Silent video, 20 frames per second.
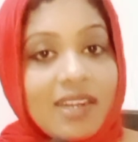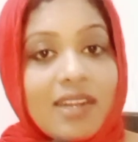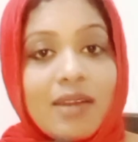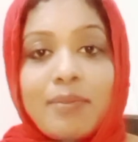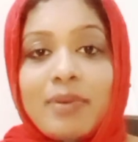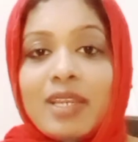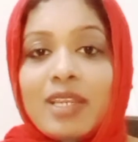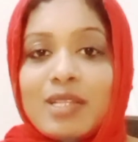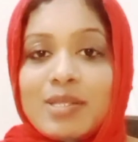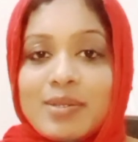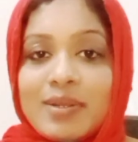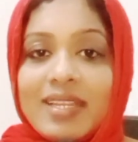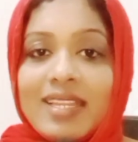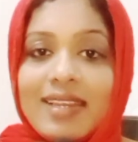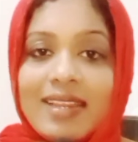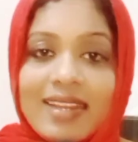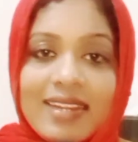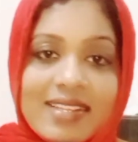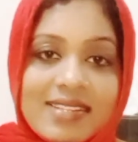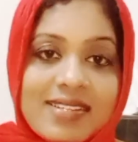அப்படின்னு சொல்லி
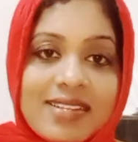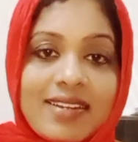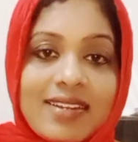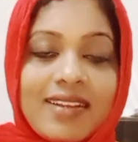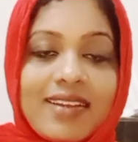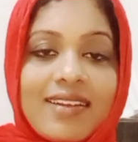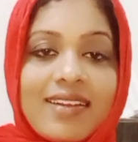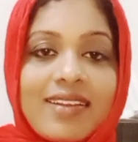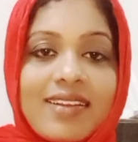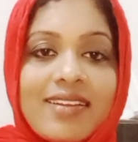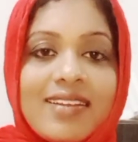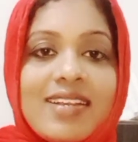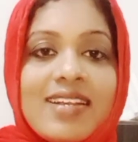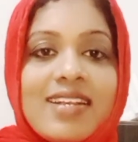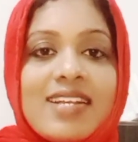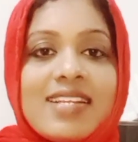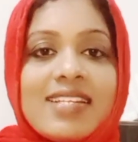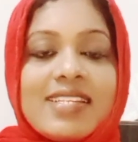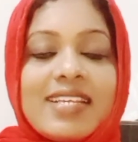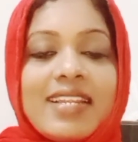லேடிஸ் இருக்காங்க
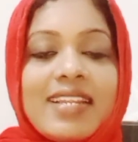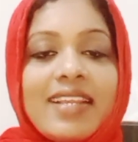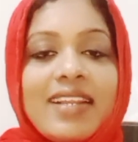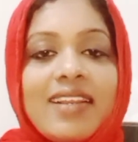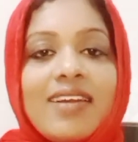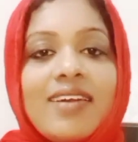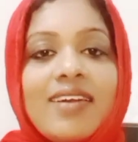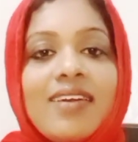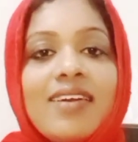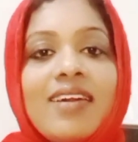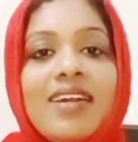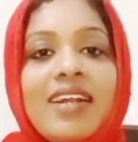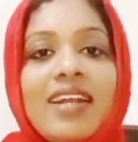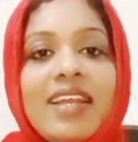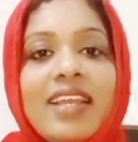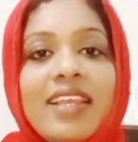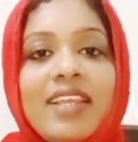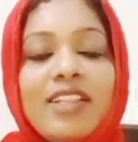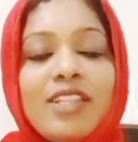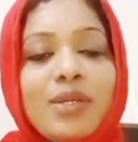சரிங்களா
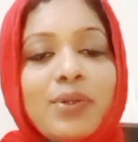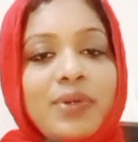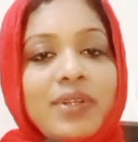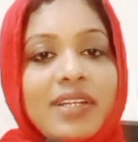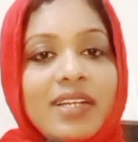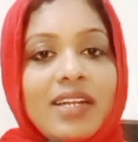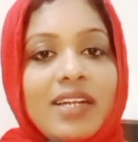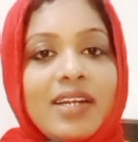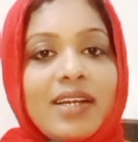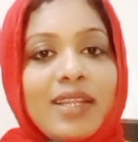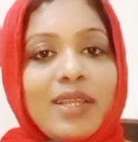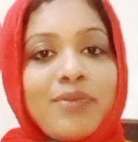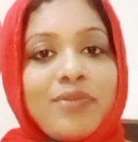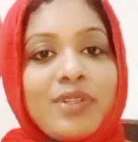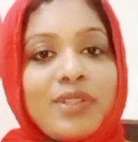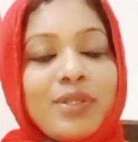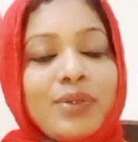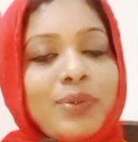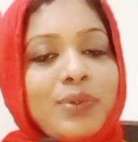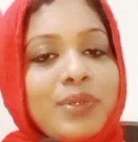இந்த ஒரு
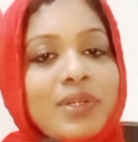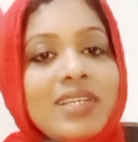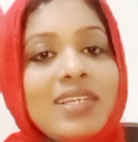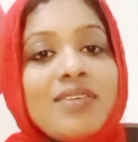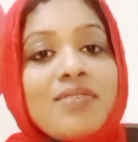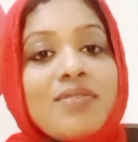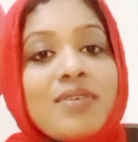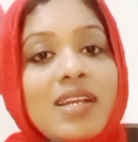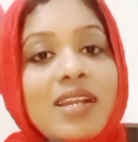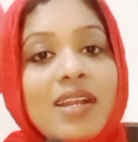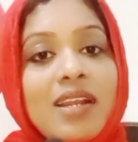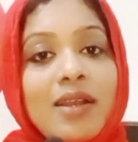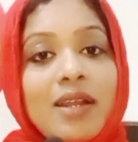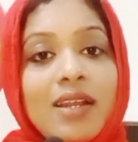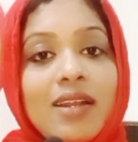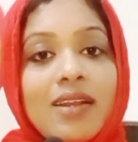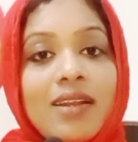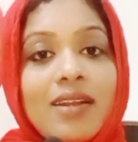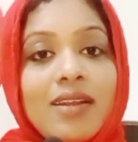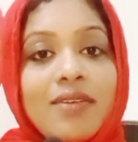காரியம் வந்து ஒரு
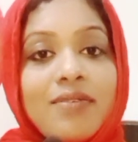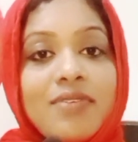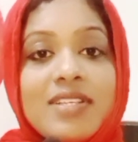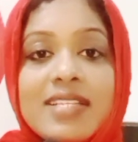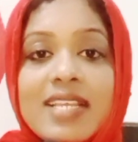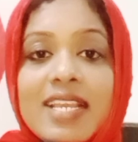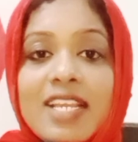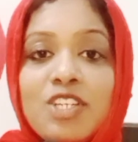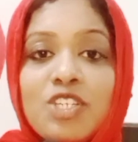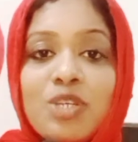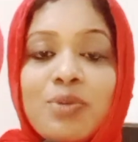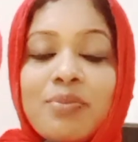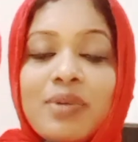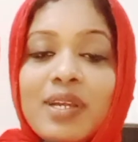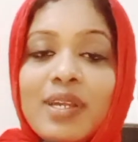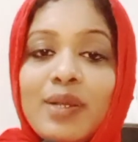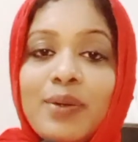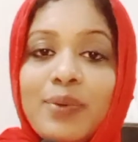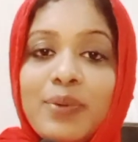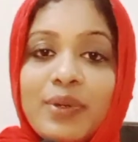
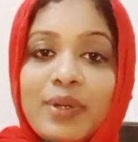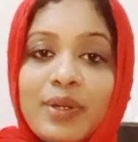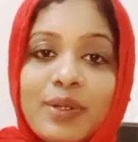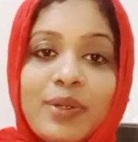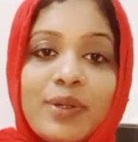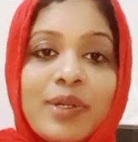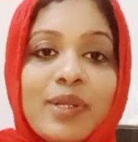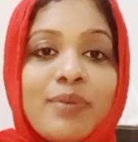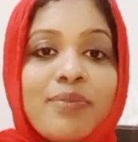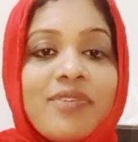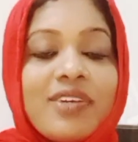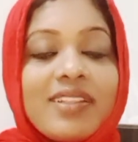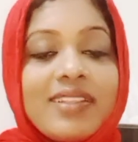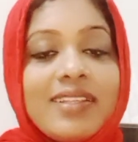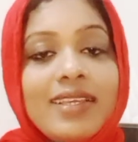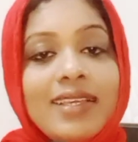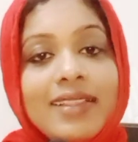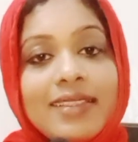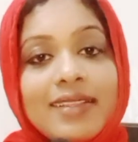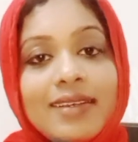விசேஷமான ஒரு குணம்
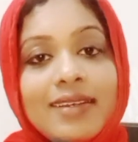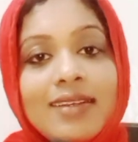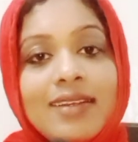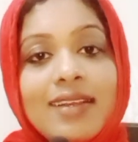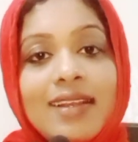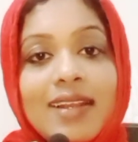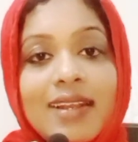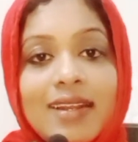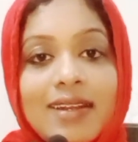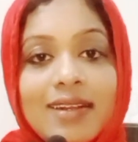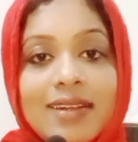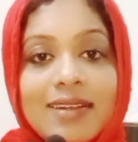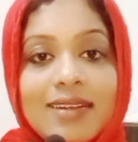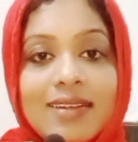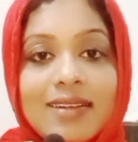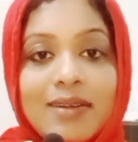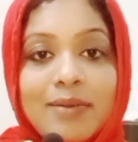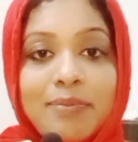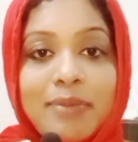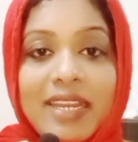வந்து இந்த
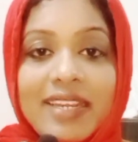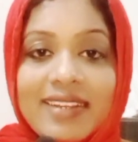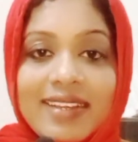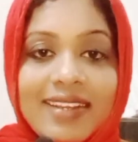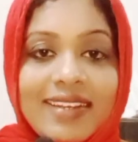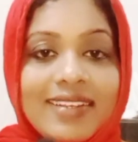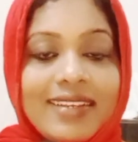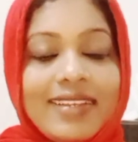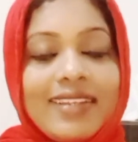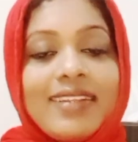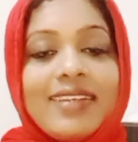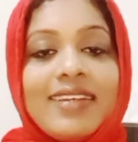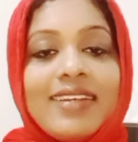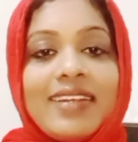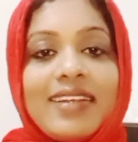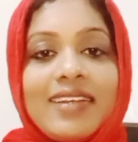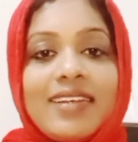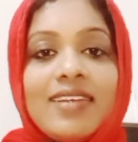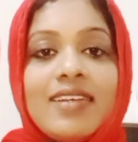பெண்களுக்கு இருக்குங்க